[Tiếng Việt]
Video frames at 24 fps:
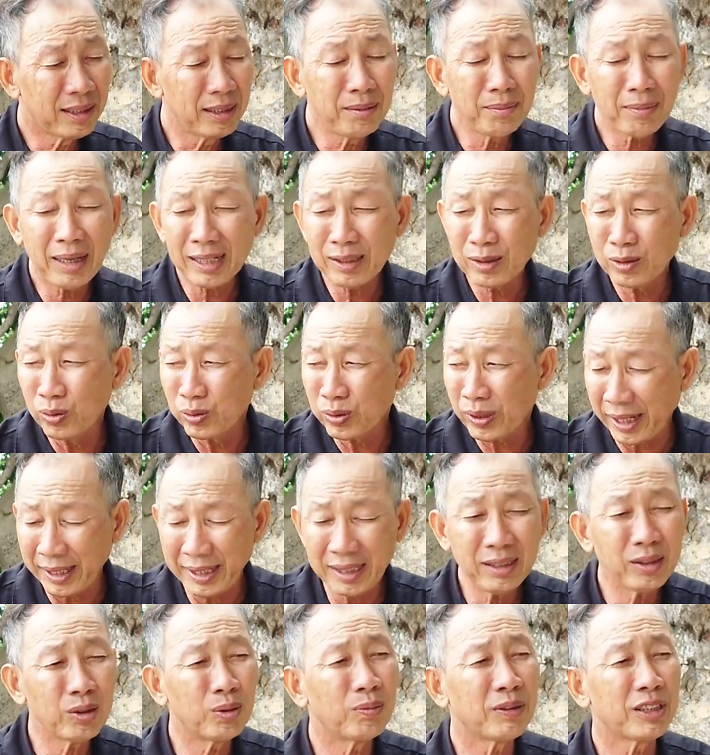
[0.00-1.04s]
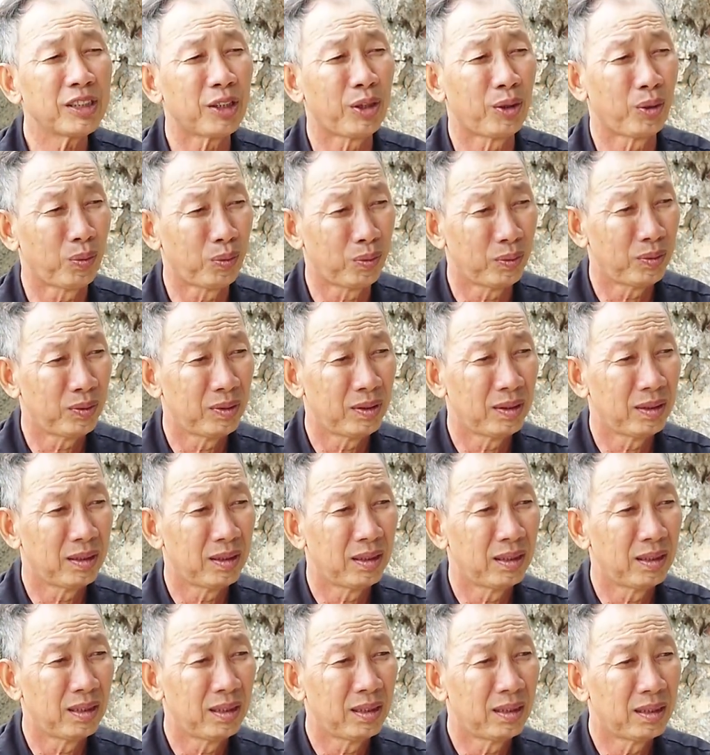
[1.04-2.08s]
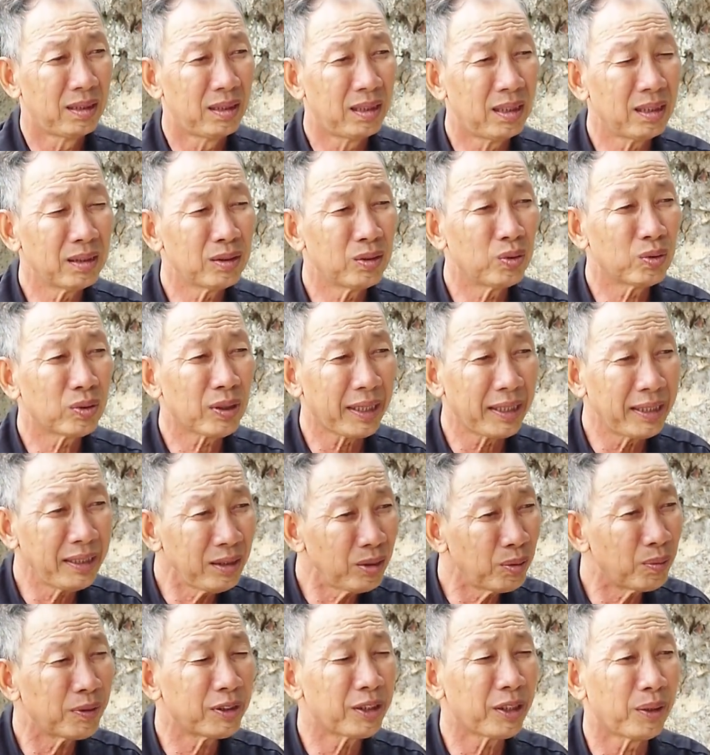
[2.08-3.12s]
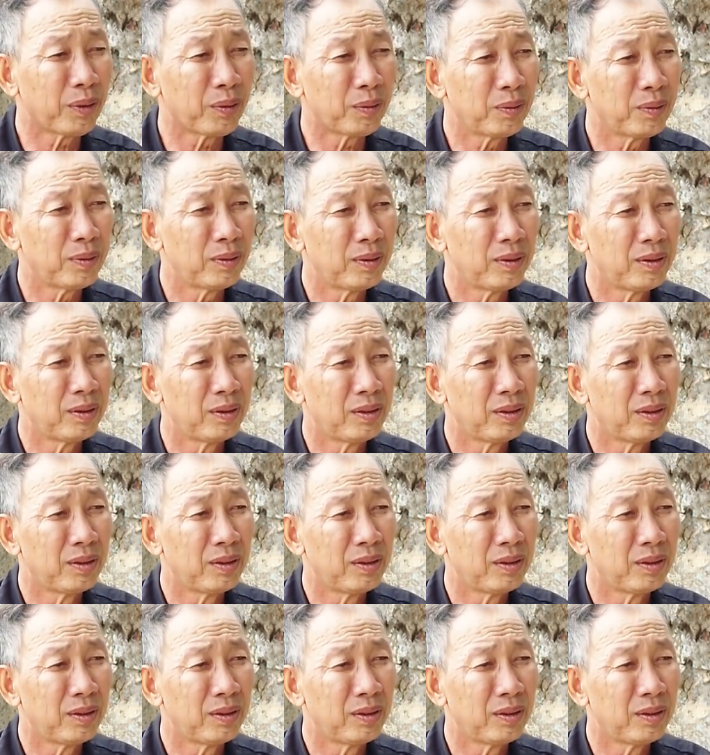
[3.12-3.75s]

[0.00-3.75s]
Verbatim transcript: Dạ. chính mắt tôi thấy tôi mới chịu đó tôi thấy tôi mới chịu